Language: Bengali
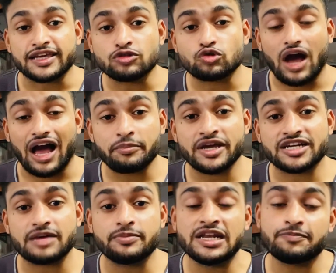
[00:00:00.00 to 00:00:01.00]
কিন্তু আমি
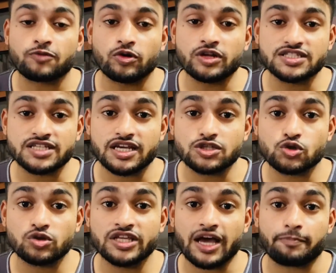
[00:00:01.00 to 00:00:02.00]
এটা বিলিভ করি যে
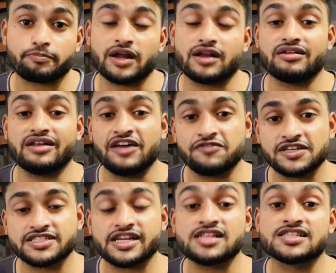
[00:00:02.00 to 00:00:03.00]
যদি আপনার
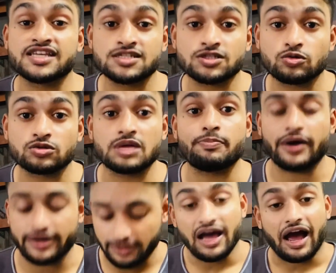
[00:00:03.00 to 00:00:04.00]
লাইফস্টাইল চেঞ্জ করতে
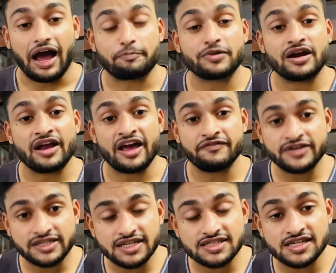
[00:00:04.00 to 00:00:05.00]
পারেন আপনার
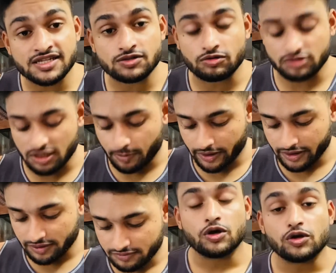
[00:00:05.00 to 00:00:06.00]
হ্যাবিটকে চেঞ্জ করতে
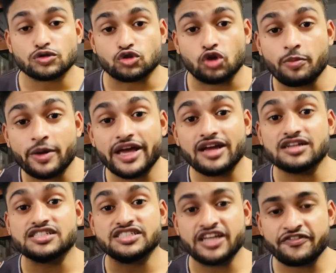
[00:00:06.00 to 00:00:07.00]
পারেন তবে
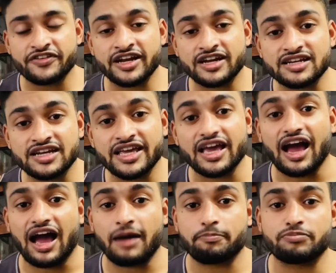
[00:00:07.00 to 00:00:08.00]
ডেফিনেটলি
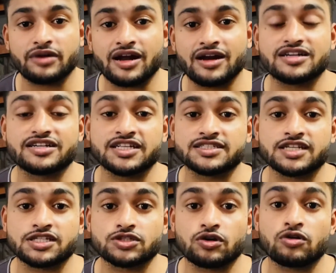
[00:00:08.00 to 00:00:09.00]
আপনার
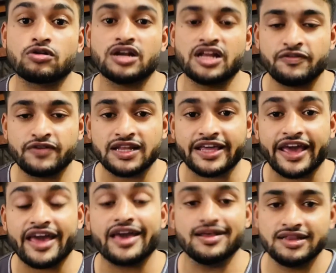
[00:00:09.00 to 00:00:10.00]
টেস্টোস্টেরন
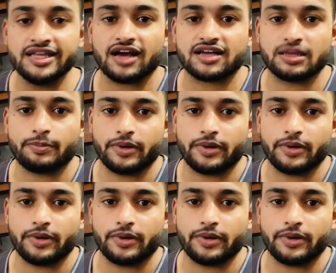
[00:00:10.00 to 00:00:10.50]
লেভেলকে হেলদি রাখতে